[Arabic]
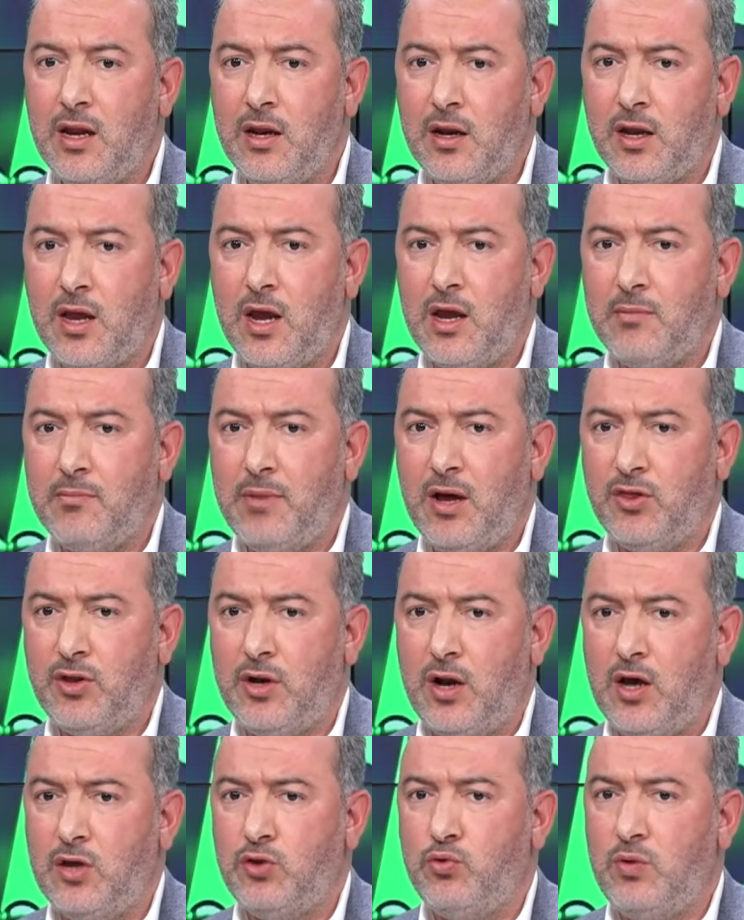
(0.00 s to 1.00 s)
لكن كاين بعض
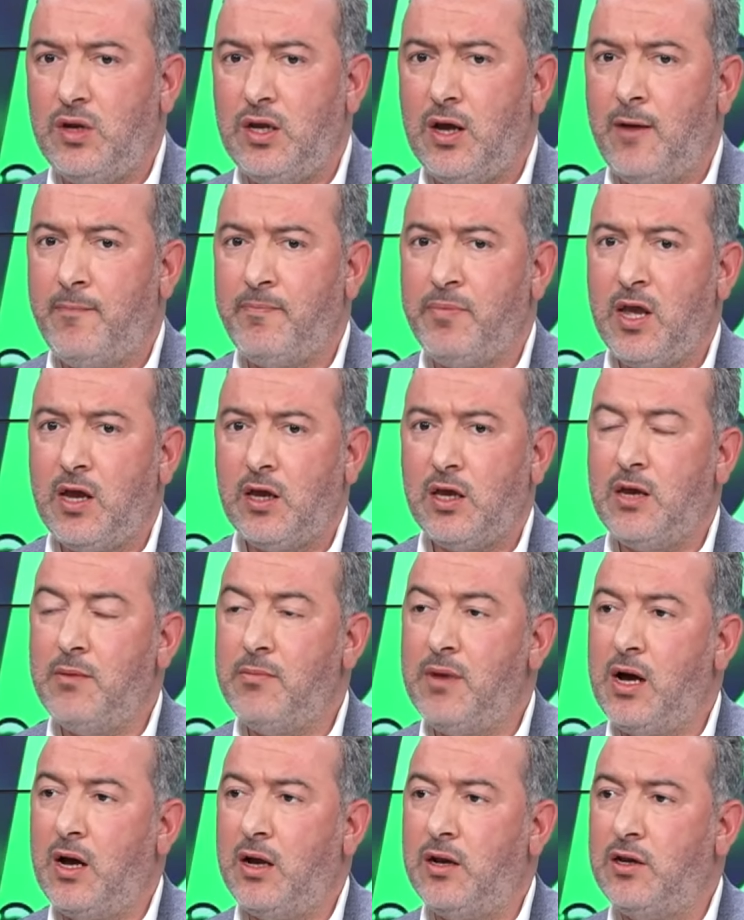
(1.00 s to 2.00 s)
الادويه
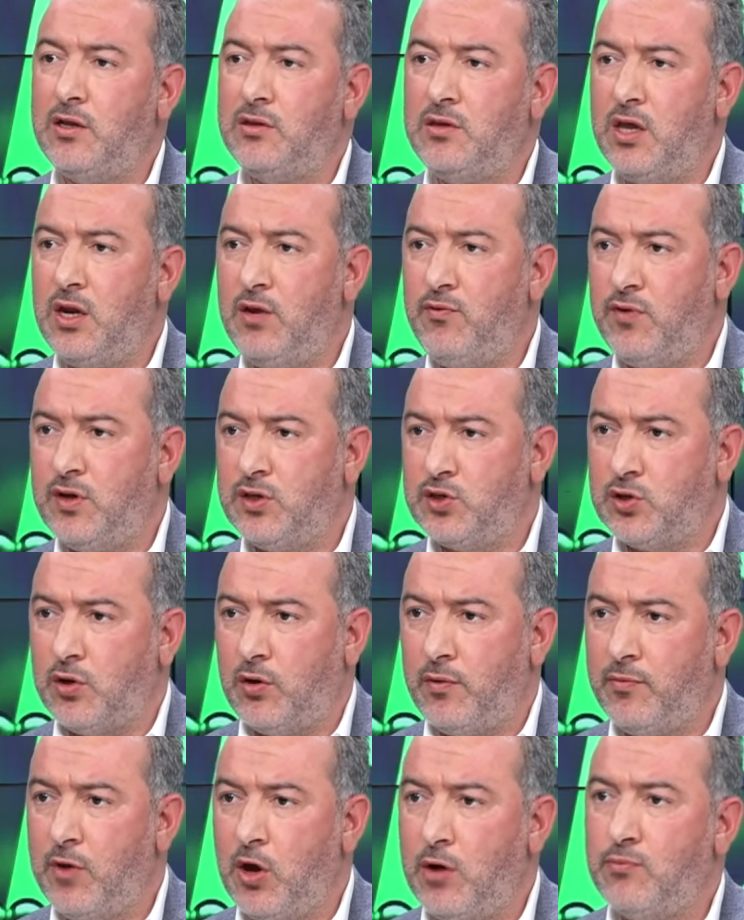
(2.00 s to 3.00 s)
كما لي
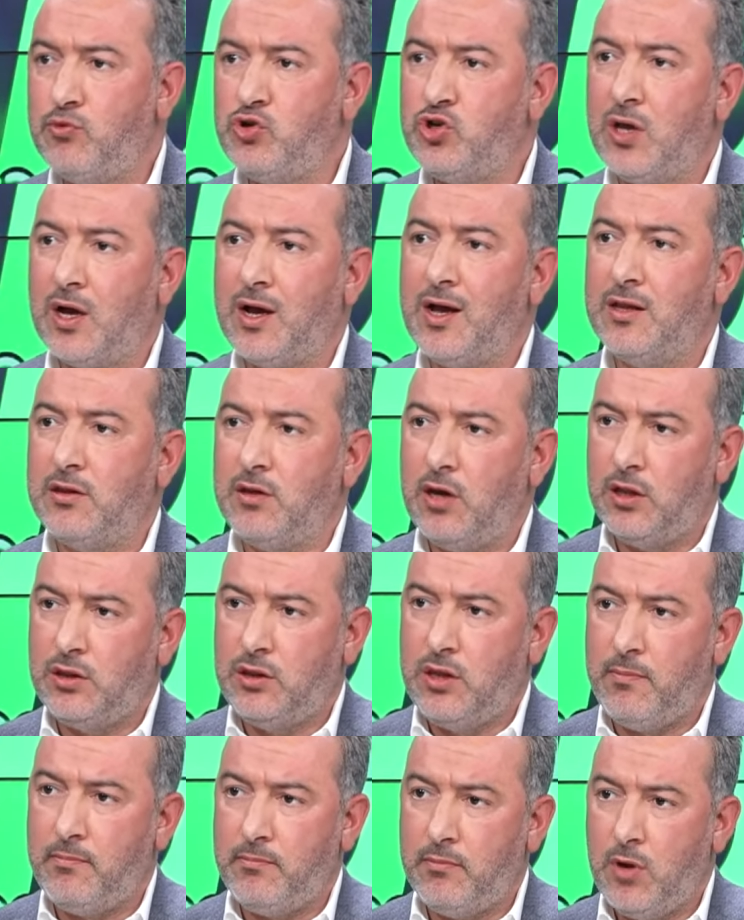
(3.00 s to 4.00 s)
ديريفيتسون مشتقات
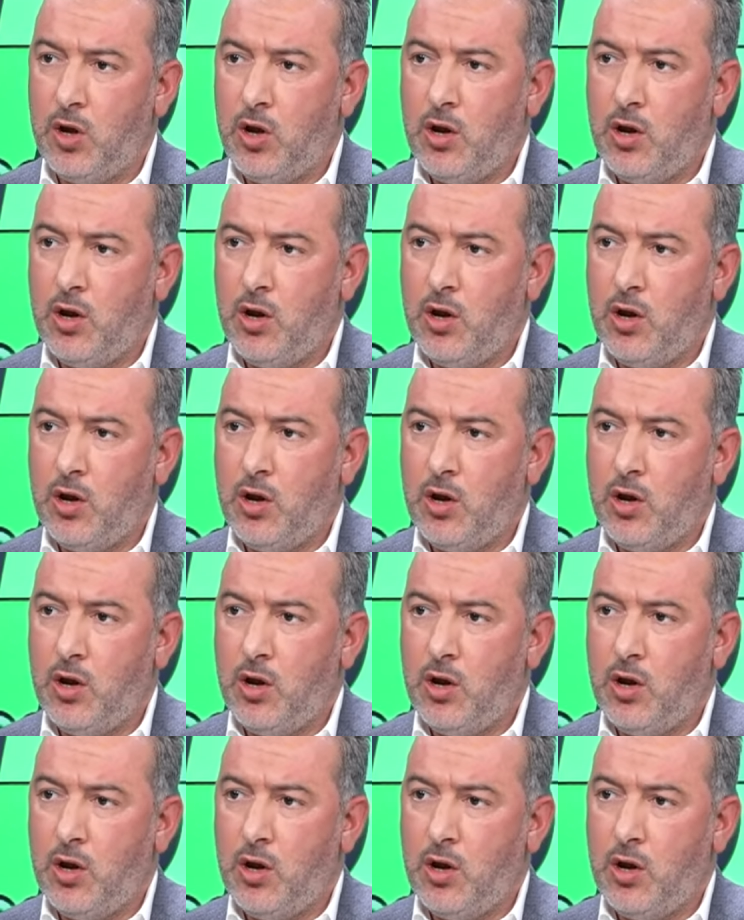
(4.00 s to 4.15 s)
الدم